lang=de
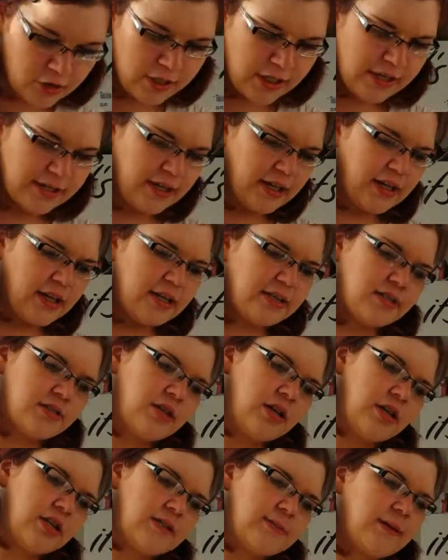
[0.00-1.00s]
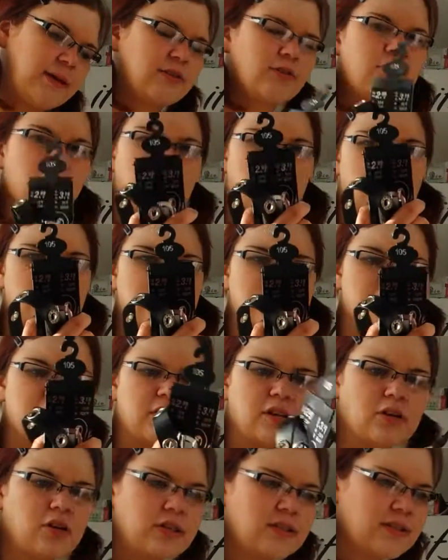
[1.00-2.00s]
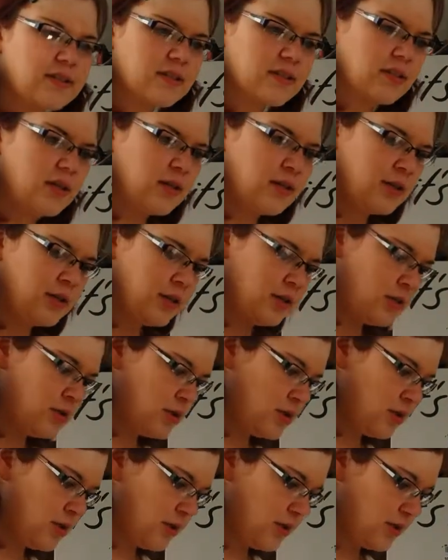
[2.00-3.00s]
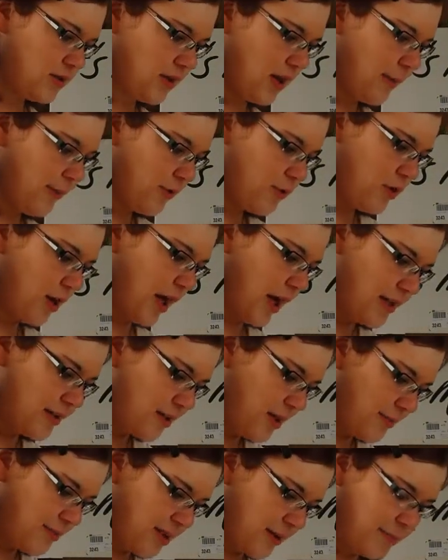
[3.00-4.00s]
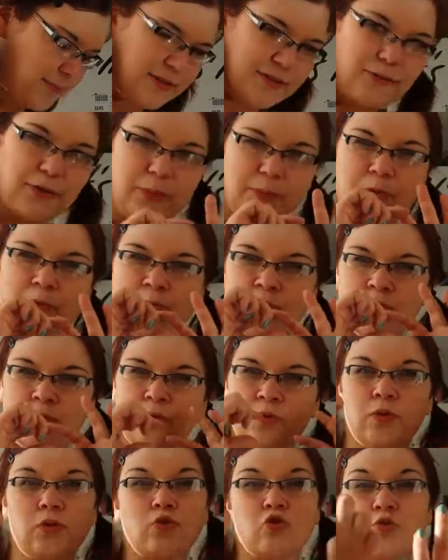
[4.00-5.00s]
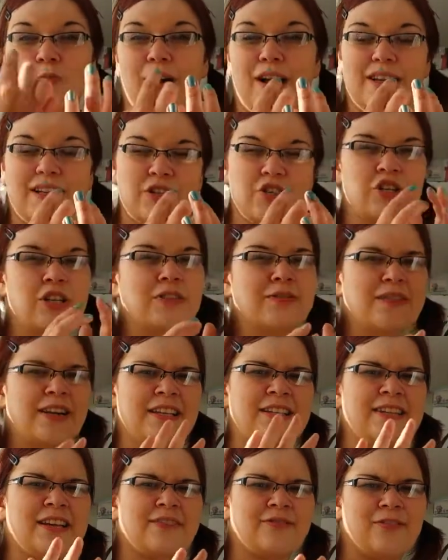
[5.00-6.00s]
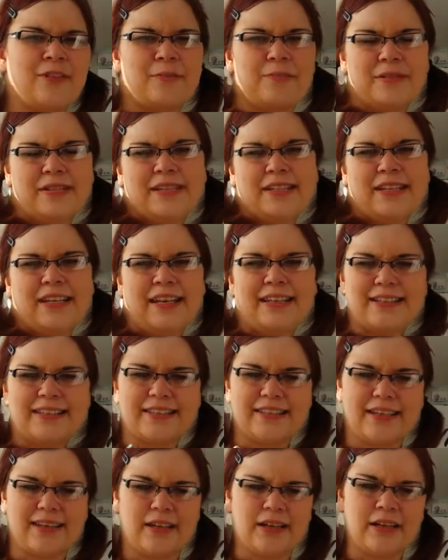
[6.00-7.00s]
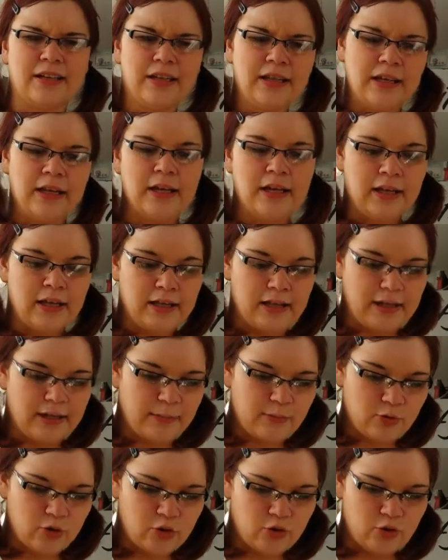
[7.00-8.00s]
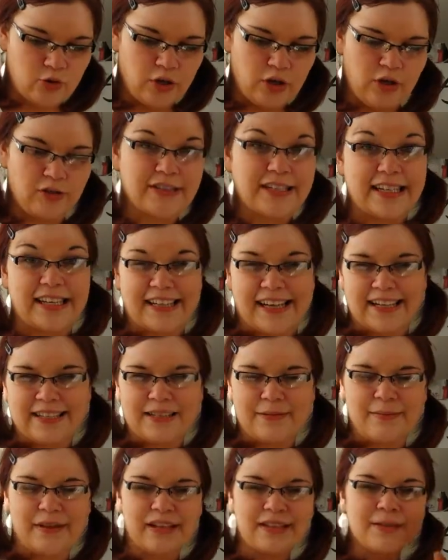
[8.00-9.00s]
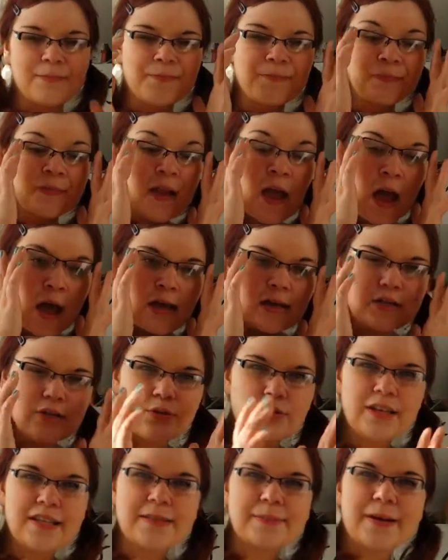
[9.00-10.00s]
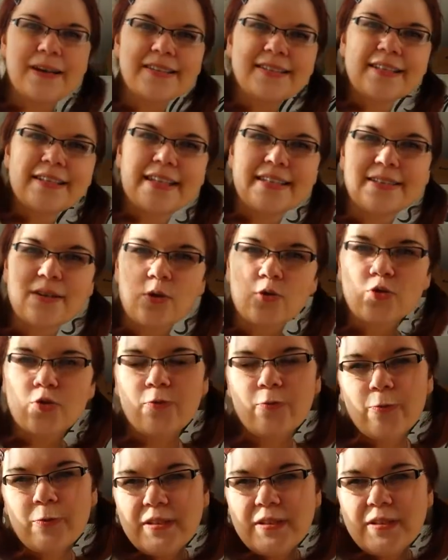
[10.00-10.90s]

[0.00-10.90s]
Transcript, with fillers: schnell, der hat 2,99 gekostet. Es gab auch noch andere, aber ich habe mich bewusst für so einen schmalen entschieden, weil das einfach ein bisschen die ganze Sache ähm, schöner und eleganter macht. So, das war's dann jetzt auch schon